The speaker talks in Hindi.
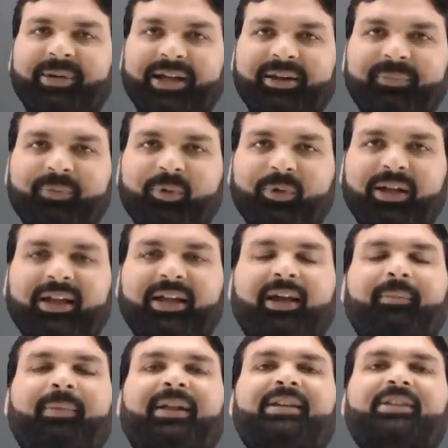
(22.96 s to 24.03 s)
प्रारंभ हो रहे
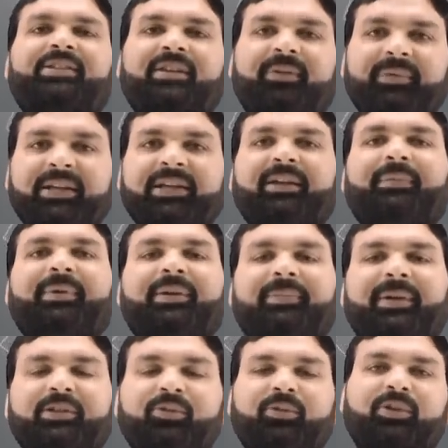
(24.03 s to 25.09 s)
हमारे सभी नवीन
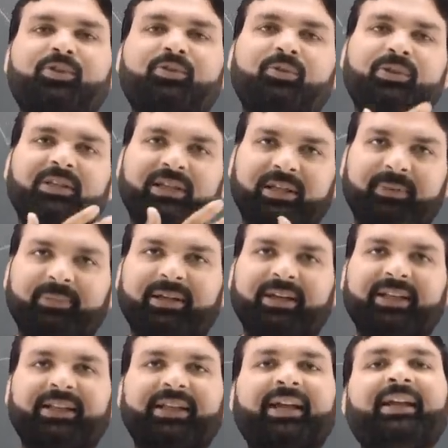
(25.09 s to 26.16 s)
बैचों की सूची
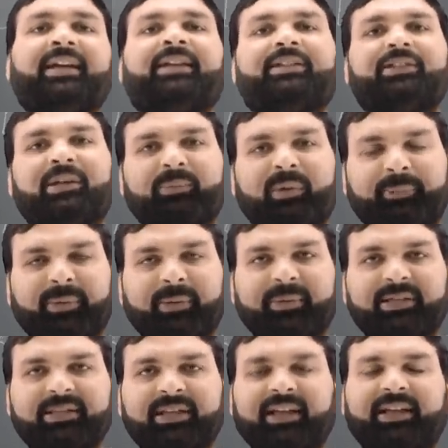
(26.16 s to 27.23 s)
निम्नलिखित है जिनमें
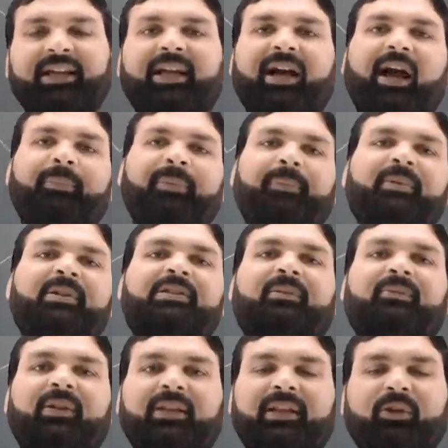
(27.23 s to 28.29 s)
प्रवेश लेके आप अपनी
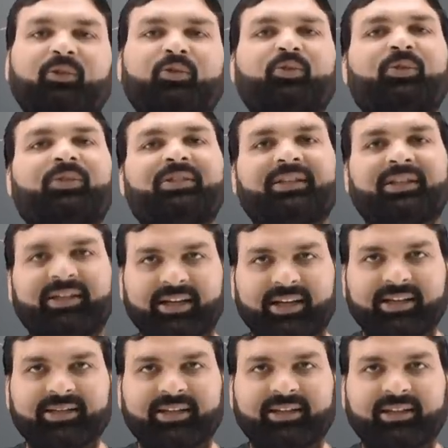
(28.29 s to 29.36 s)
सफलता को सुनिश्चित करा
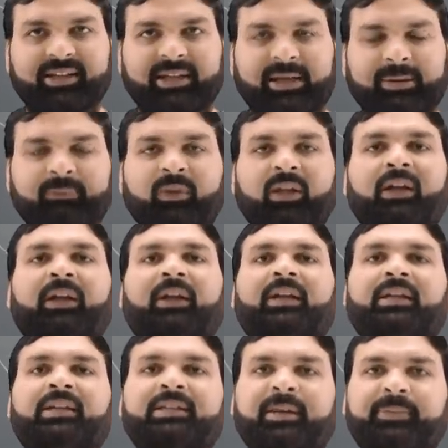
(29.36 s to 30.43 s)
सकते हैं
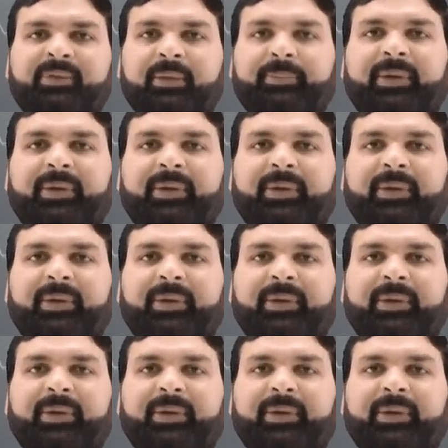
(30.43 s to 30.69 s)
सबसे